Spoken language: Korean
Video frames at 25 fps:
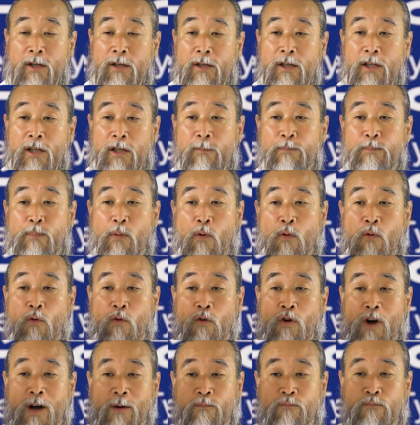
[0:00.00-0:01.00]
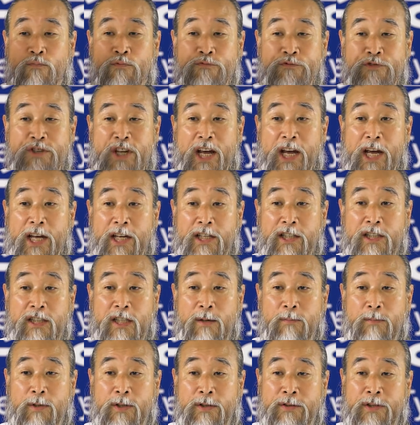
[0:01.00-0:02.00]
이 보고가 문제가
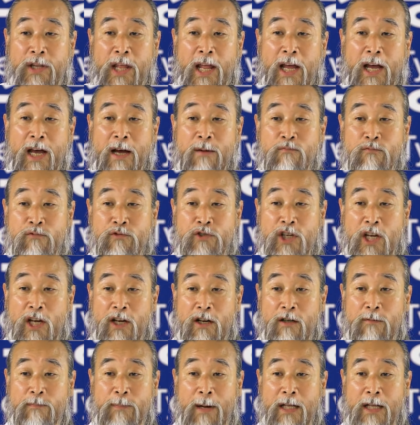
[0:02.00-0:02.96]
있다면 내가 문책을